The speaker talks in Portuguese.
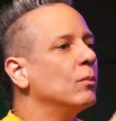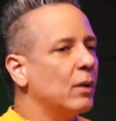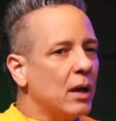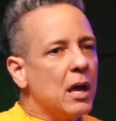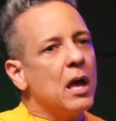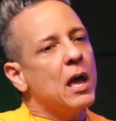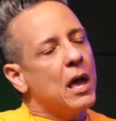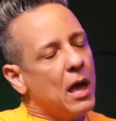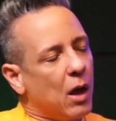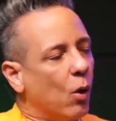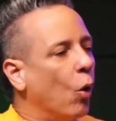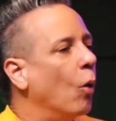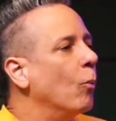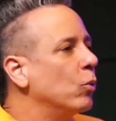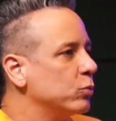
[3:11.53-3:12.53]
Aguardando.
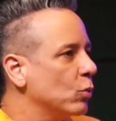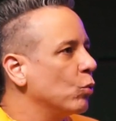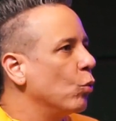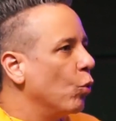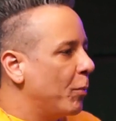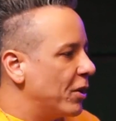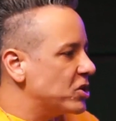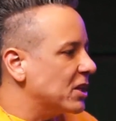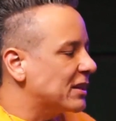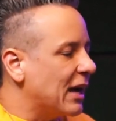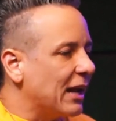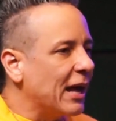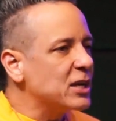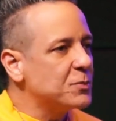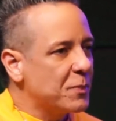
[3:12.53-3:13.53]
É, o, Uber já tá
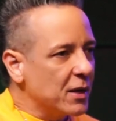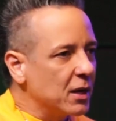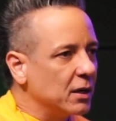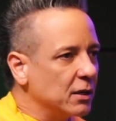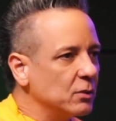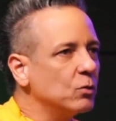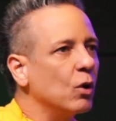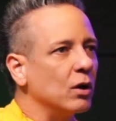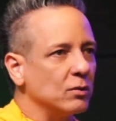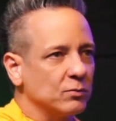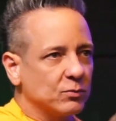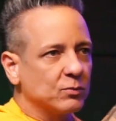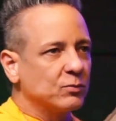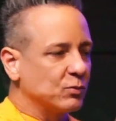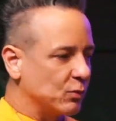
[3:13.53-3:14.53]
lá esperando,
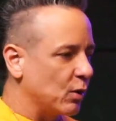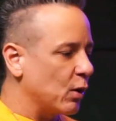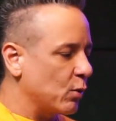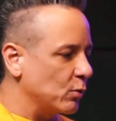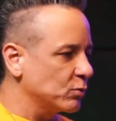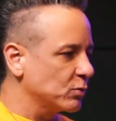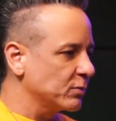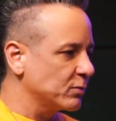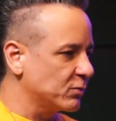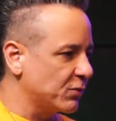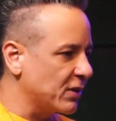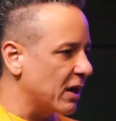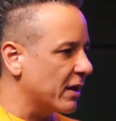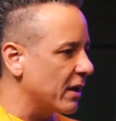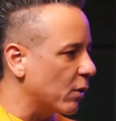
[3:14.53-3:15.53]
Sim. ó. Logo
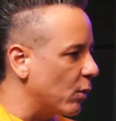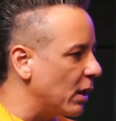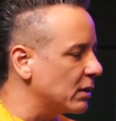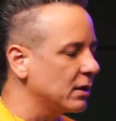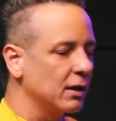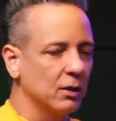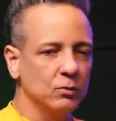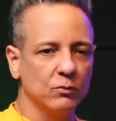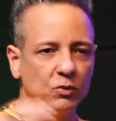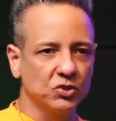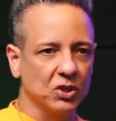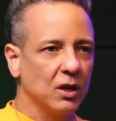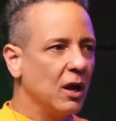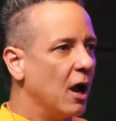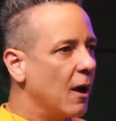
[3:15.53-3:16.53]
fica aqui aguardando. Vou...
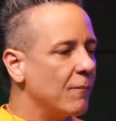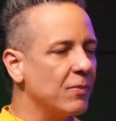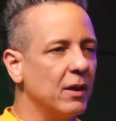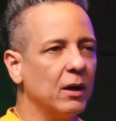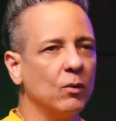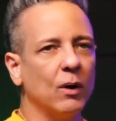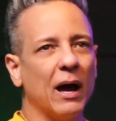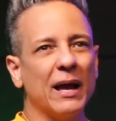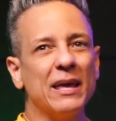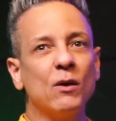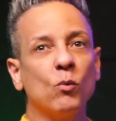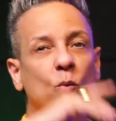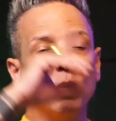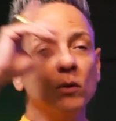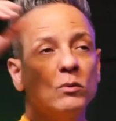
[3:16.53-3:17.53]
Não, aí
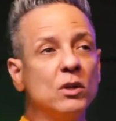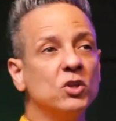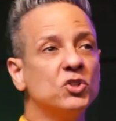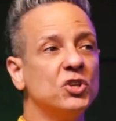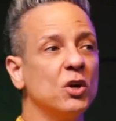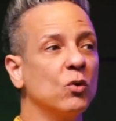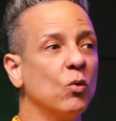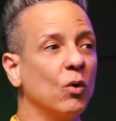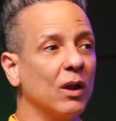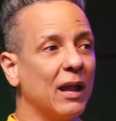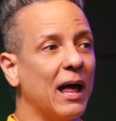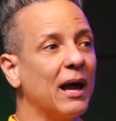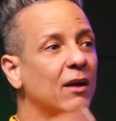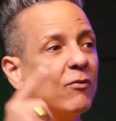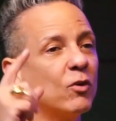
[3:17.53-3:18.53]
quando ele chegou
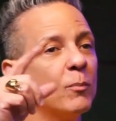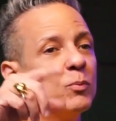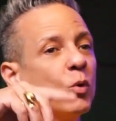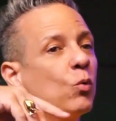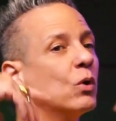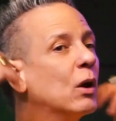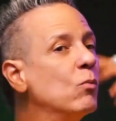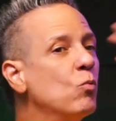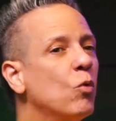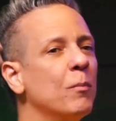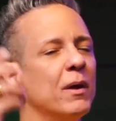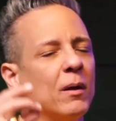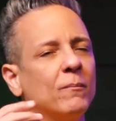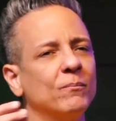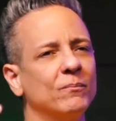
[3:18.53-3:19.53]
lá, que foram procurar um
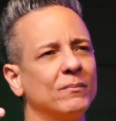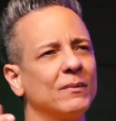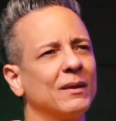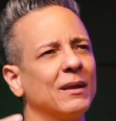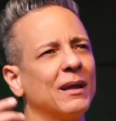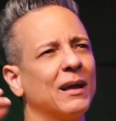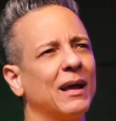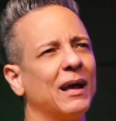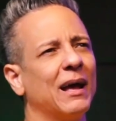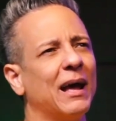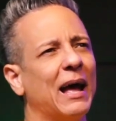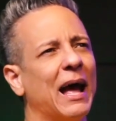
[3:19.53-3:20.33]
Uber. Ai.